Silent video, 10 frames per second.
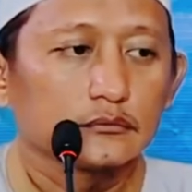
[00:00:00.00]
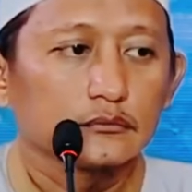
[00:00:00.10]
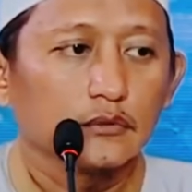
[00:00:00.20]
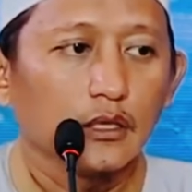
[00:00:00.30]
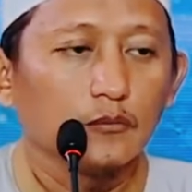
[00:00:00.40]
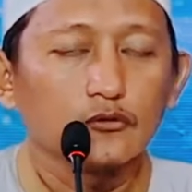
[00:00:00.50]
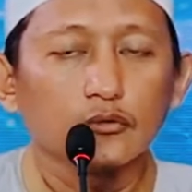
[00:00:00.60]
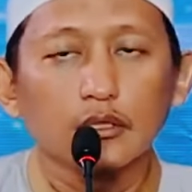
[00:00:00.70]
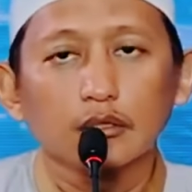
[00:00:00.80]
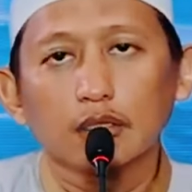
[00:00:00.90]
dalam
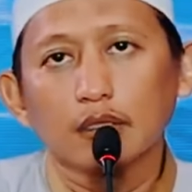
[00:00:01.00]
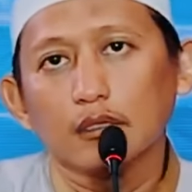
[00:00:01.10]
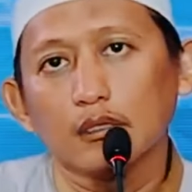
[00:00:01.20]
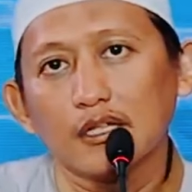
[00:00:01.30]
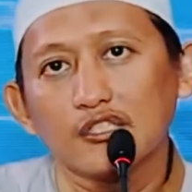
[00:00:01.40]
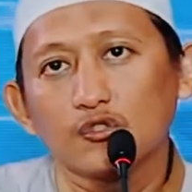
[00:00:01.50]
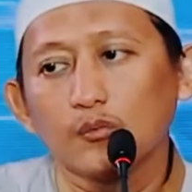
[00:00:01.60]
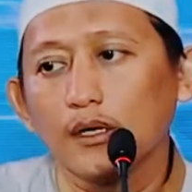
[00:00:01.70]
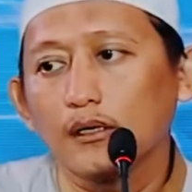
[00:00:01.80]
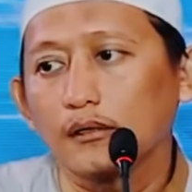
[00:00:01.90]
surat uh,
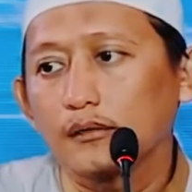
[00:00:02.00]
Az-Zumar